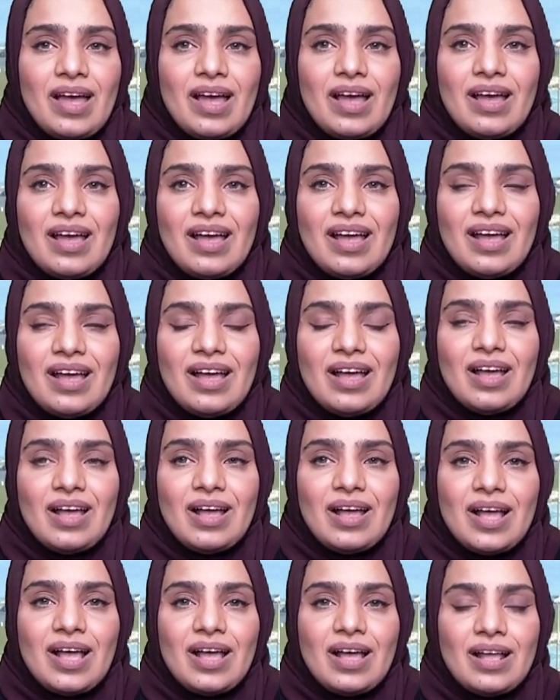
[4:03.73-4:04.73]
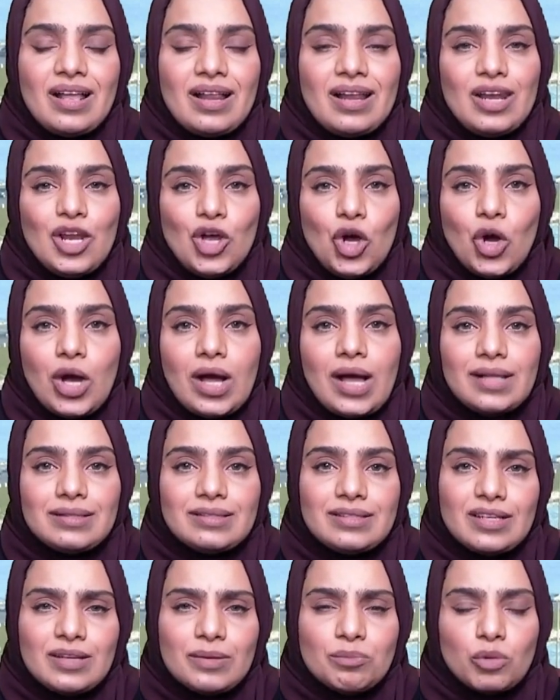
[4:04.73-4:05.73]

آه، آه، العقد